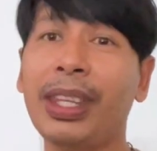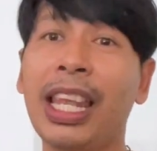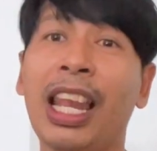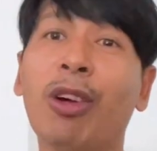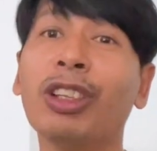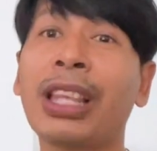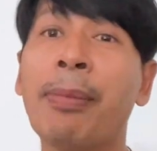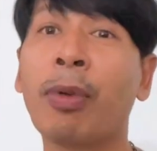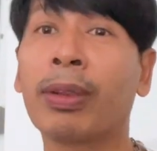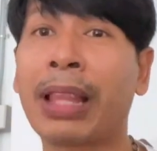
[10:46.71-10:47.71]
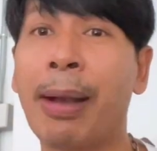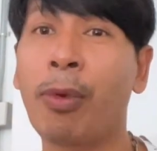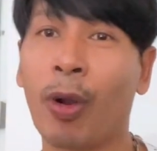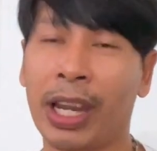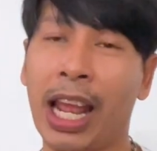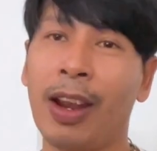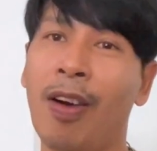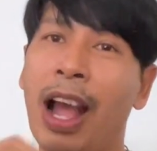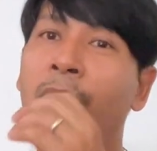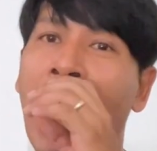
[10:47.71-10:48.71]
เราก็ต้องทำตามกฎนะน้อ
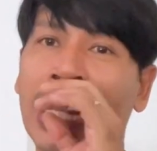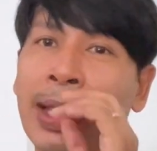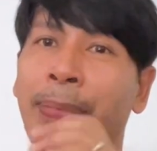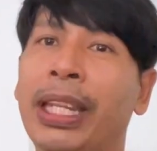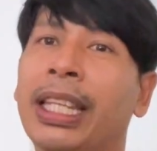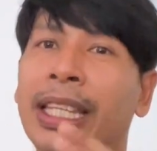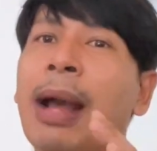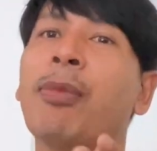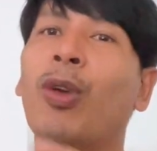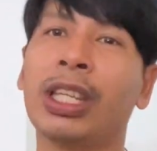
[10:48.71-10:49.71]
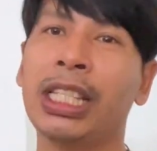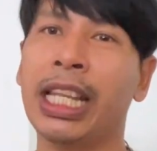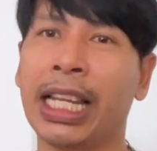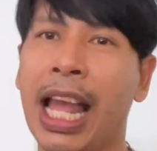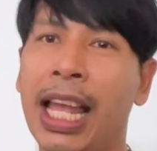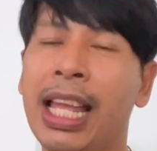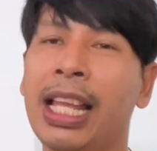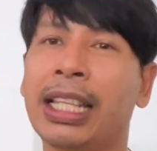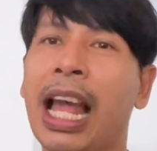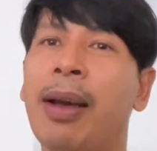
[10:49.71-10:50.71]
ง เอาอาจจะผิดตามกฎจริงๆนะ
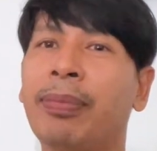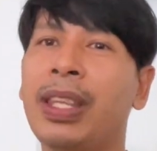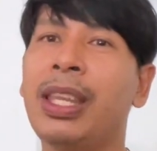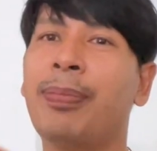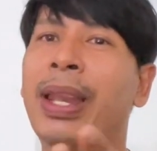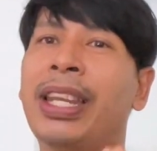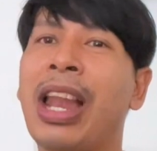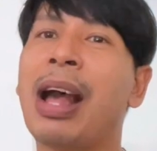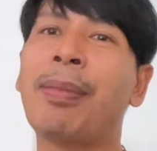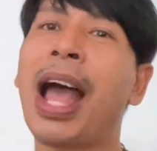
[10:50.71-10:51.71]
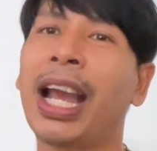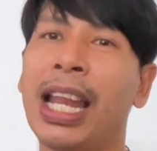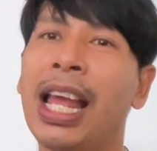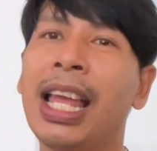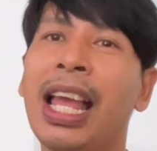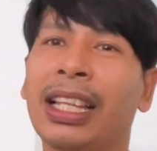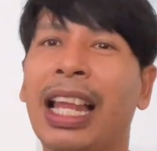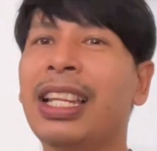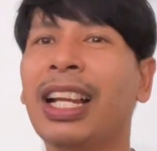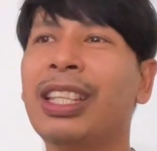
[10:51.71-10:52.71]
ตามที่เป็นดราม่านะ แต่
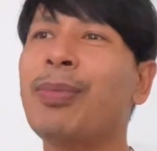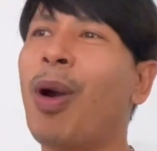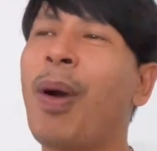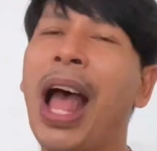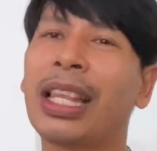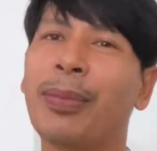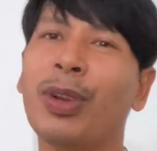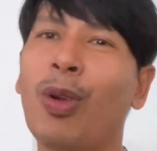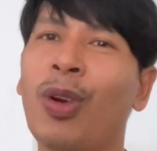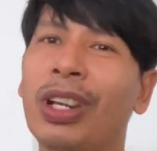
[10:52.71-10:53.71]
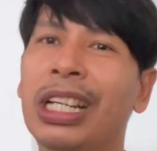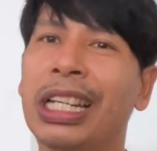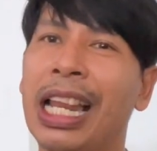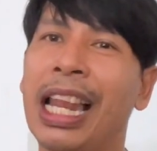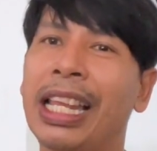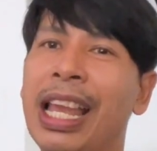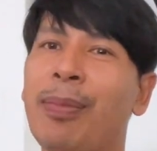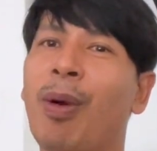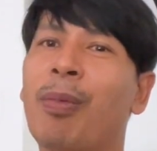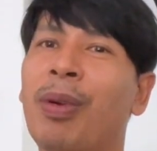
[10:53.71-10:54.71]
เรื่องที่บอกว่าจะไปโดนคนอื่นอะไรเงี้ย
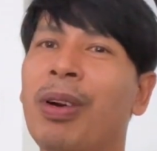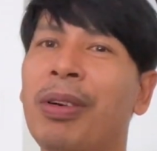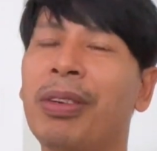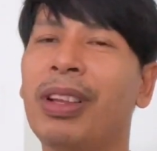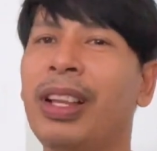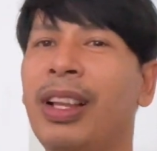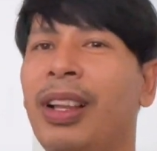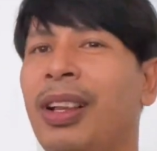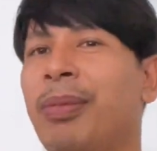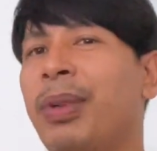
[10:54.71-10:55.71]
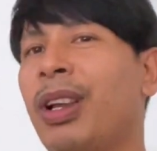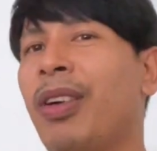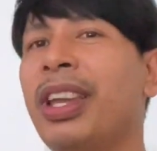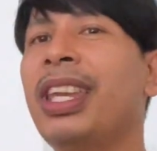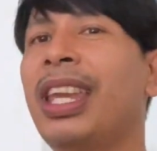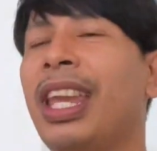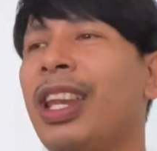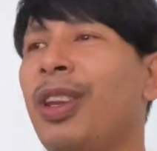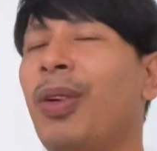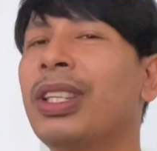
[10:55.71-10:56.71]
ผมก็ไม่ค่อยเห็
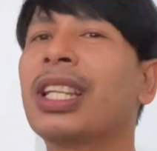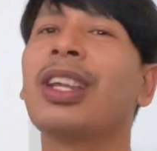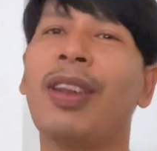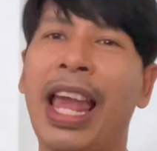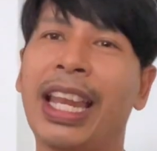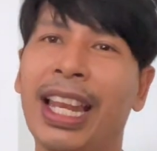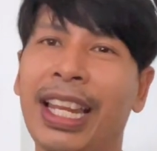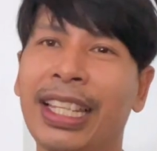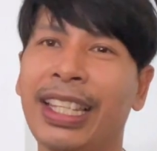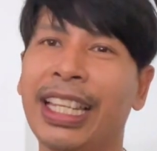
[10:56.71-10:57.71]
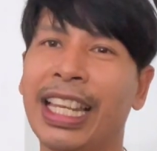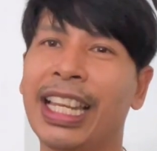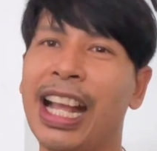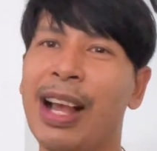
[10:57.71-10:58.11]
นด้วยสักเท่าไหร่นะในสิ่งนี้นะค